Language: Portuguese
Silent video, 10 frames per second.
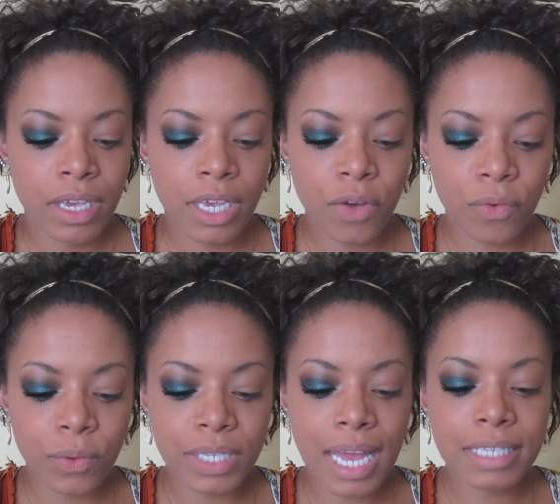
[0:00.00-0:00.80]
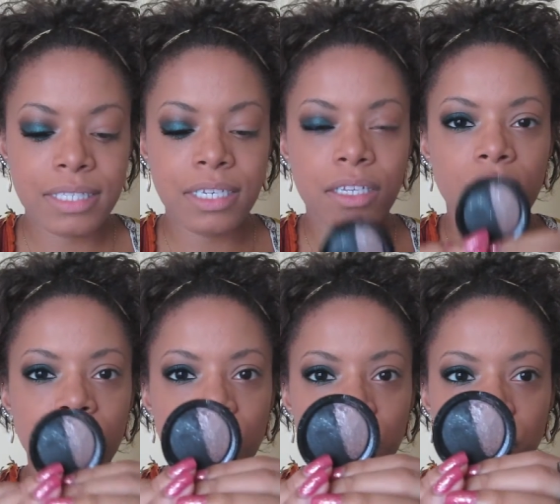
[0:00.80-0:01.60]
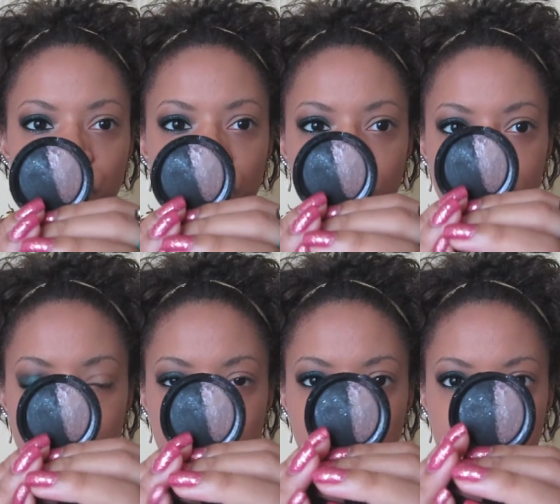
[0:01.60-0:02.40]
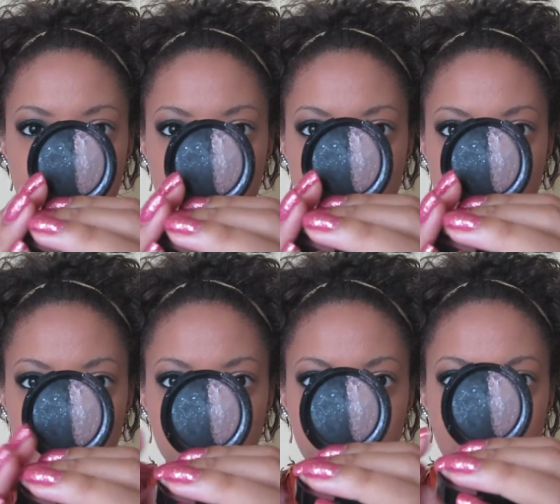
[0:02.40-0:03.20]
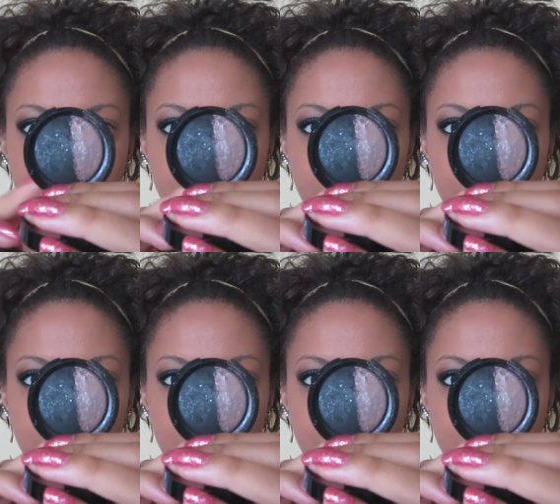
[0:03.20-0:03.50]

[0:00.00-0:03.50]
E eu vou usar esse do de alta cintilância da Natura.